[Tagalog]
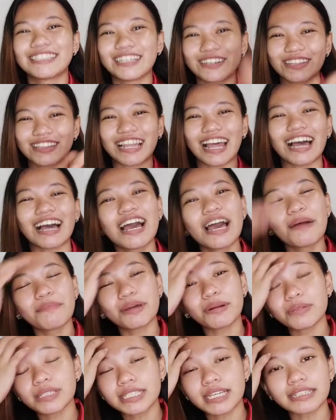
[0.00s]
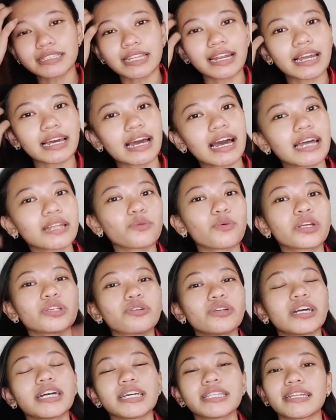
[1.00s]
Charot lang. Pero masakit talaga at wag
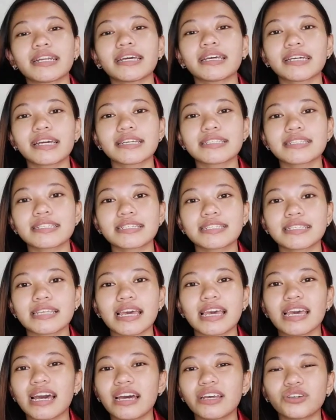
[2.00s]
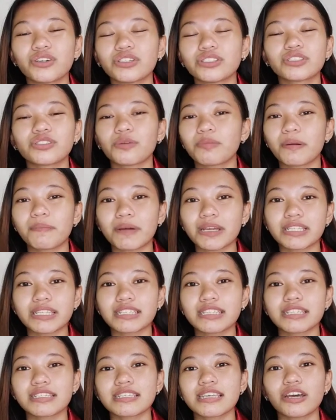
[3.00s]
nyo nang itry guys kasi ayun, sobrang
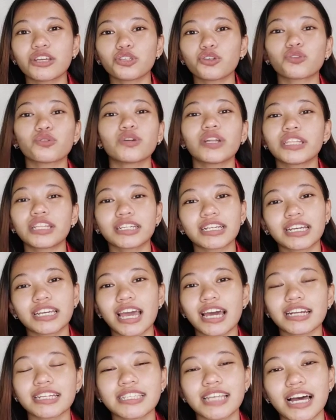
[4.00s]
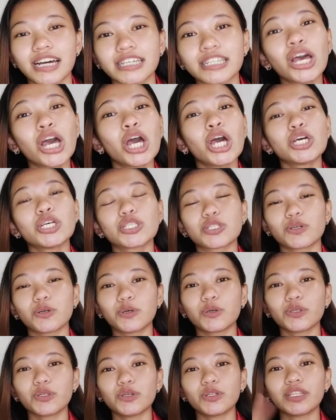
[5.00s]
pagsisisihan nyo tulad ng nangyari sa akin.
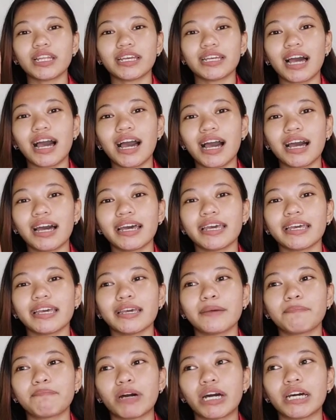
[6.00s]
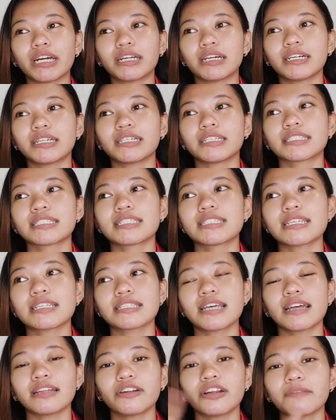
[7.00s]
So yun ay parang
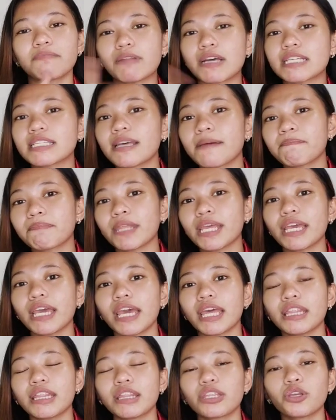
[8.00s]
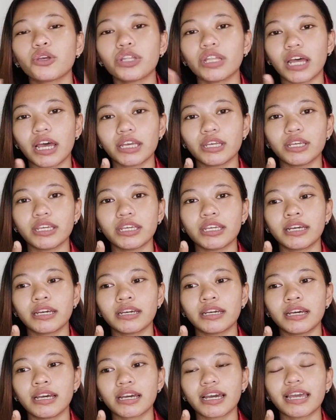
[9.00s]
600 plus something and yun ay
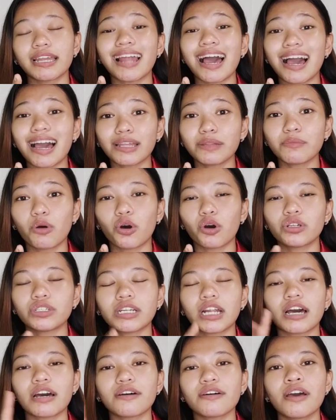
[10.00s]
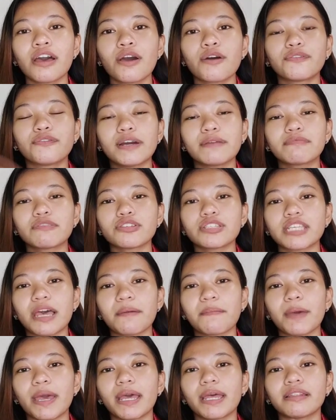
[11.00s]
kailangan mo ng 5 to
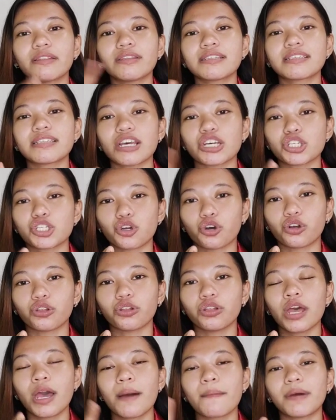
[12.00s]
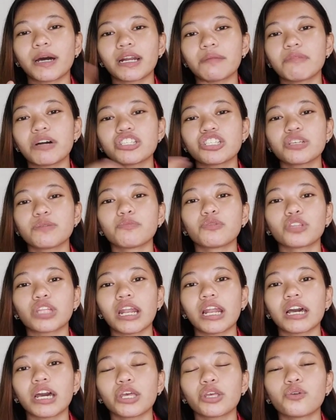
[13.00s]
7 session para ma-achieve mo
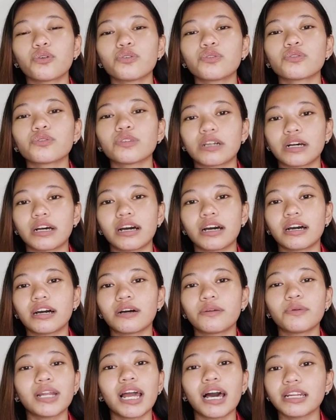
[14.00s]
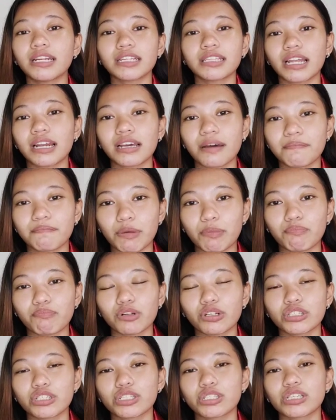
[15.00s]
talaga yung uh, wala ka na talagang
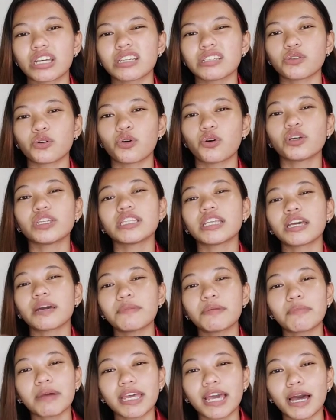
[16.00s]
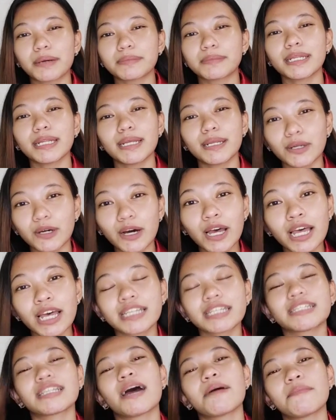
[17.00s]
pimples. Kaso, hindi kami mayaman ano,
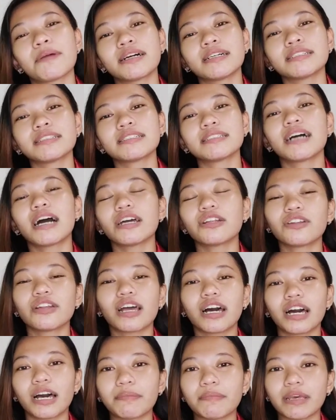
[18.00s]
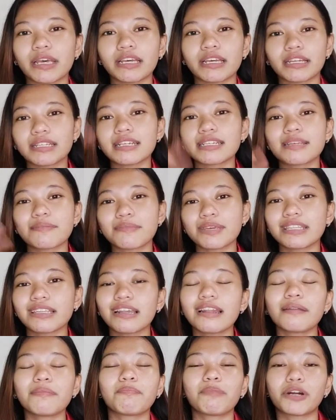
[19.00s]
Tamang, ano lang kami, nasa
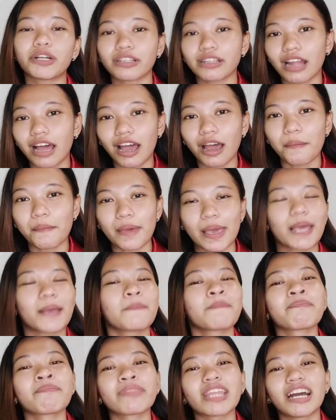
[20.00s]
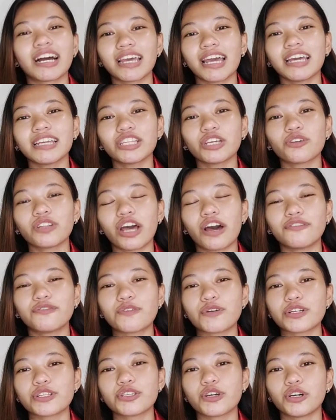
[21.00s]
middle part lang kami. Kaya hindi ko
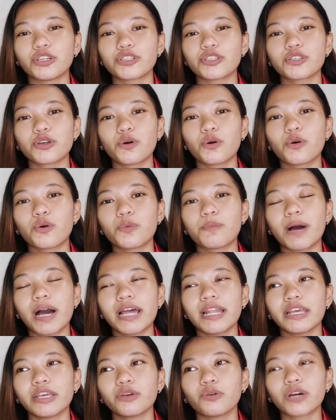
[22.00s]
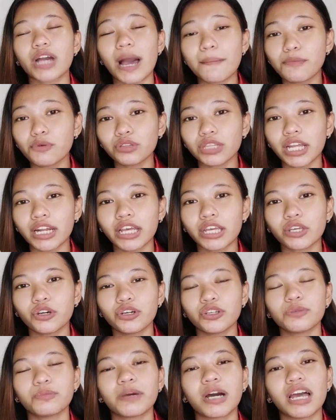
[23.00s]
na-afford yon So, bale, yung gamutan na
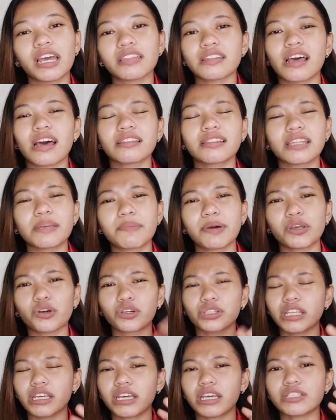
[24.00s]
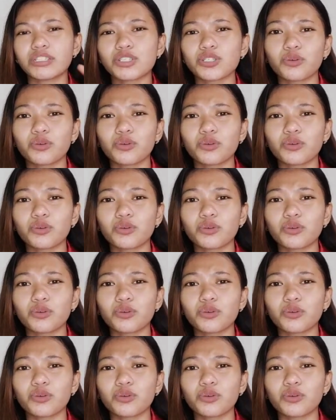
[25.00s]
yon yung mga antibiotic